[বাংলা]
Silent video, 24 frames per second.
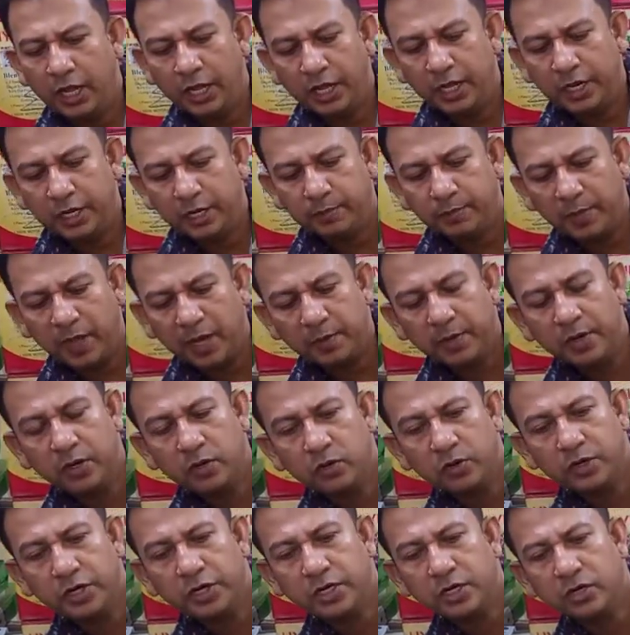এই মার্বেল
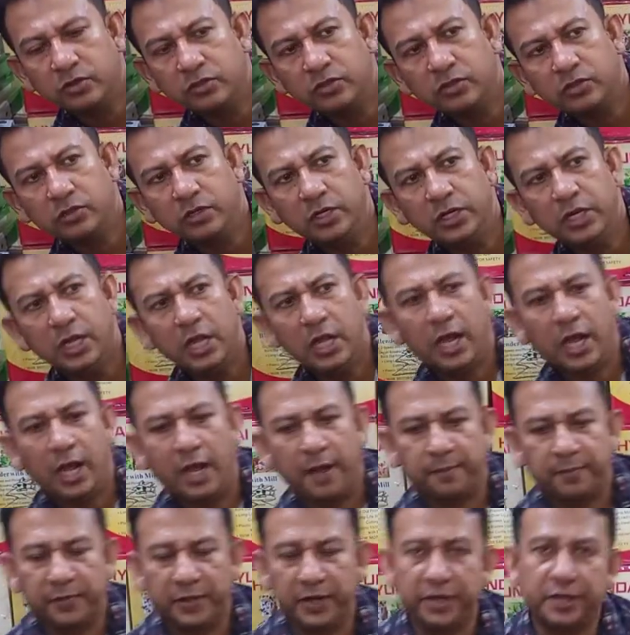কোটেডটা আসলে
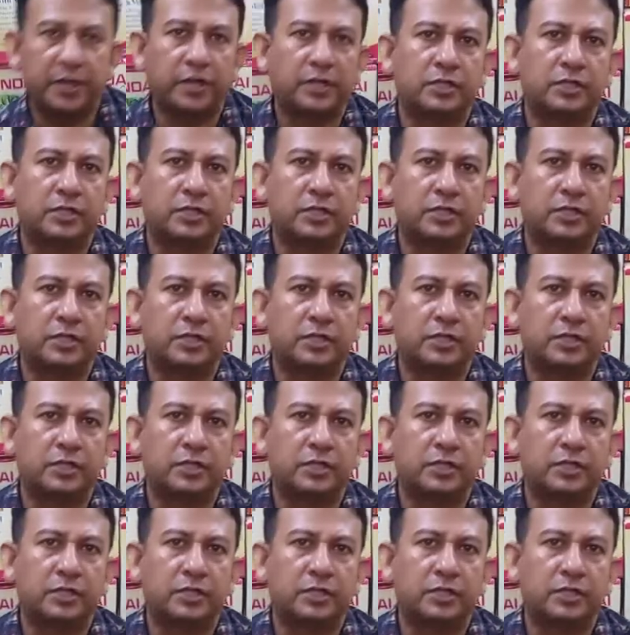আপগ্রেড